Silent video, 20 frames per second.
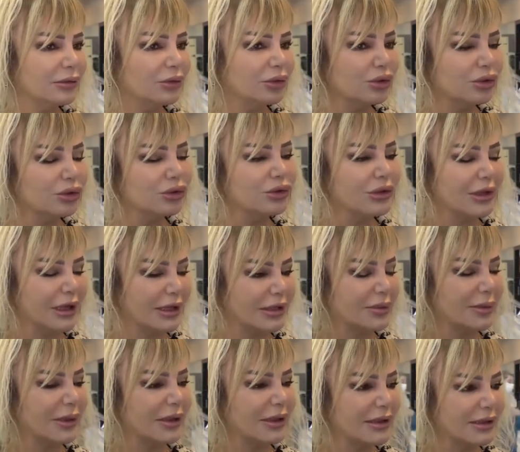ürün
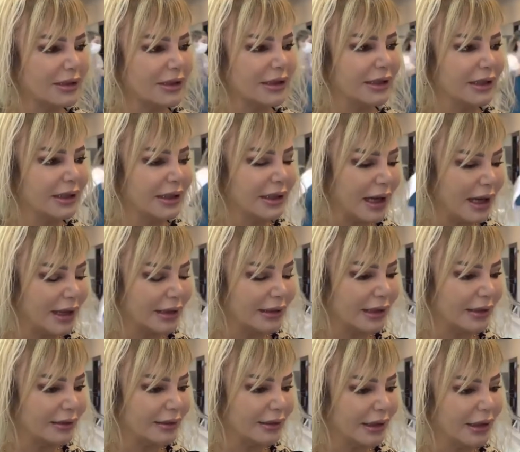seçmek istediği
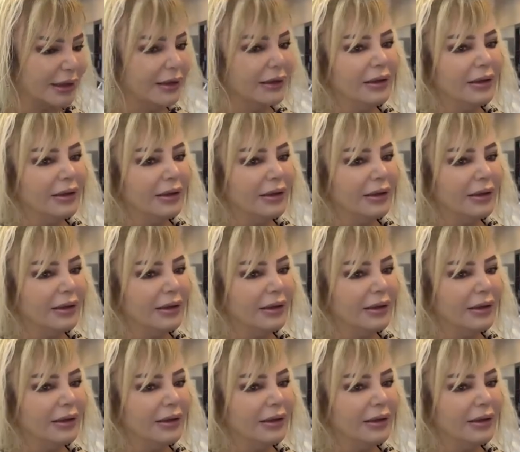yerden de